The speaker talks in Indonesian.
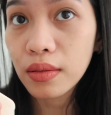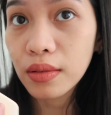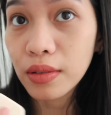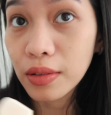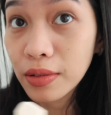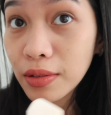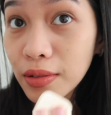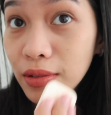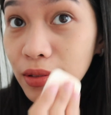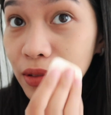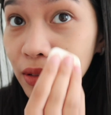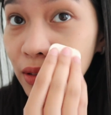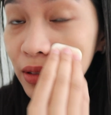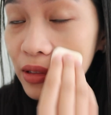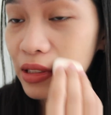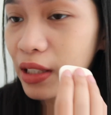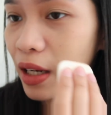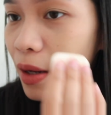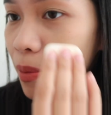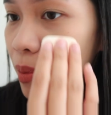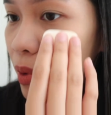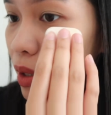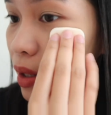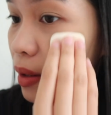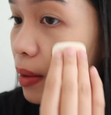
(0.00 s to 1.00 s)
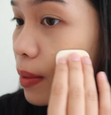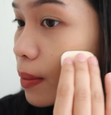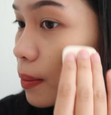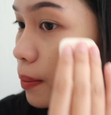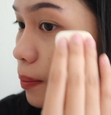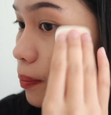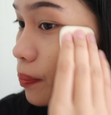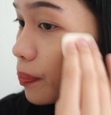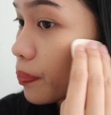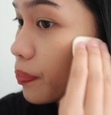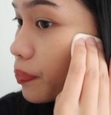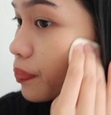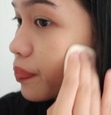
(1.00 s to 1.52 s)
uh cakep nih
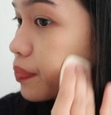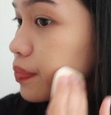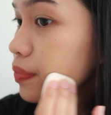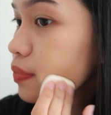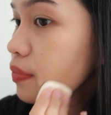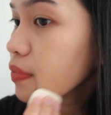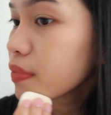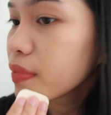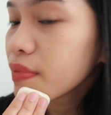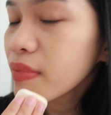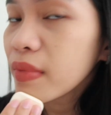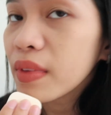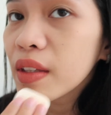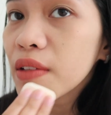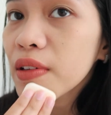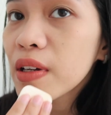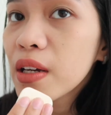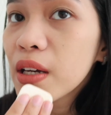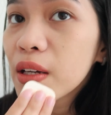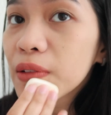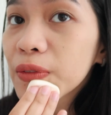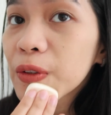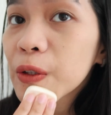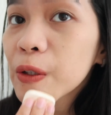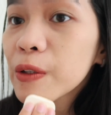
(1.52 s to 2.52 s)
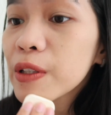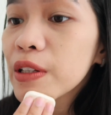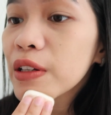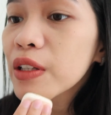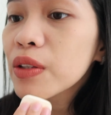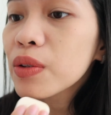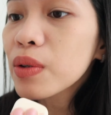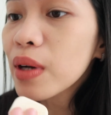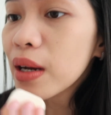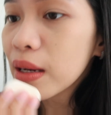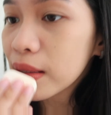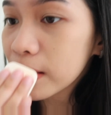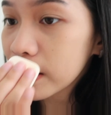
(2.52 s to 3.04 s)
terus dia
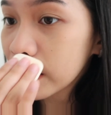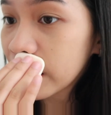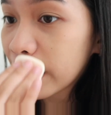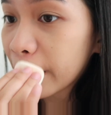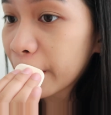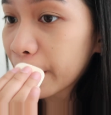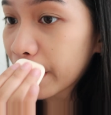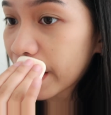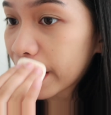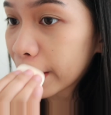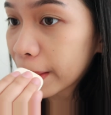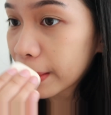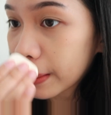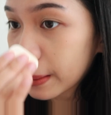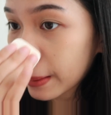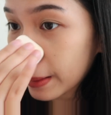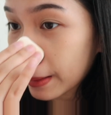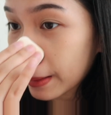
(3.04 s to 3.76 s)
tuh hasilnya matte